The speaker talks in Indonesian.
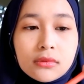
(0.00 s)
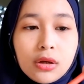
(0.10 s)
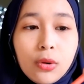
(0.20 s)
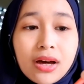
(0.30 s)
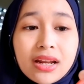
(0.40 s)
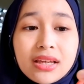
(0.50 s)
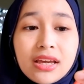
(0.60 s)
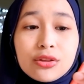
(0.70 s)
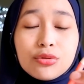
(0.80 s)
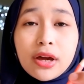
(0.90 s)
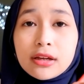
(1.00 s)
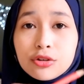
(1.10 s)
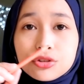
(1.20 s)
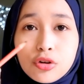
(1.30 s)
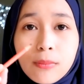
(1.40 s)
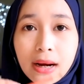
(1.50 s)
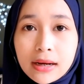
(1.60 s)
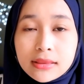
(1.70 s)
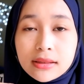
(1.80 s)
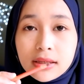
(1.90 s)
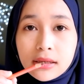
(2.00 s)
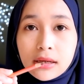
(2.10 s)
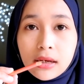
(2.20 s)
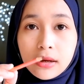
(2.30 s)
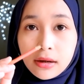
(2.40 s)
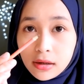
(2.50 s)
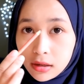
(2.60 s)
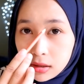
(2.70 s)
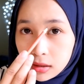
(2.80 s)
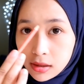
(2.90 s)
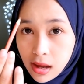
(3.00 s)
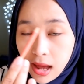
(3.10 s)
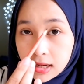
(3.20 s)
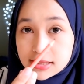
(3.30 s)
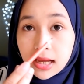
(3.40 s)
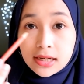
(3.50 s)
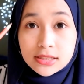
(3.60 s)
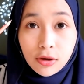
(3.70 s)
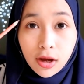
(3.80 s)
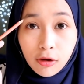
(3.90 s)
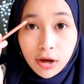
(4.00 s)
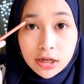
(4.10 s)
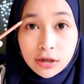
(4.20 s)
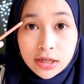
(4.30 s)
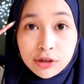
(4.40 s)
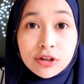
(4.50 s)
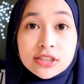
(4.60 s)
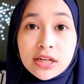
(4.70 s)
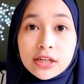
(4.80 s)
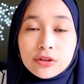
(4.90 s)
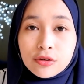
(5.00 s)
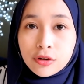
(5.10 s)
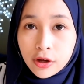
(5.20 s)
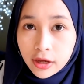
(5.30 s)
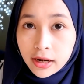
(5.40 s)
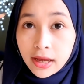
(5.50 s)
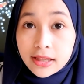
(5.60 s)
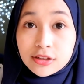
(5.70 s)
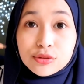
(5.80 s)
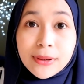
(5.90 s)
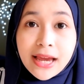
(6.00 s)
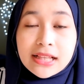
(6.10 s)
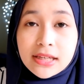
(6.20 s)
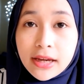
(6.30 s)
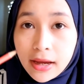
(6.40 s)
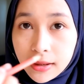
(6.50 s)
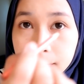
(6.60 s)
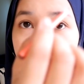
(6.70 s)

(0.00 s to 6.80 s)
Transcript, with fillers: warnanya itu kayak cocok banget di eh, alis-alis uh, orang-orang Indonesia gitu nah, kita langsung pakai aja ya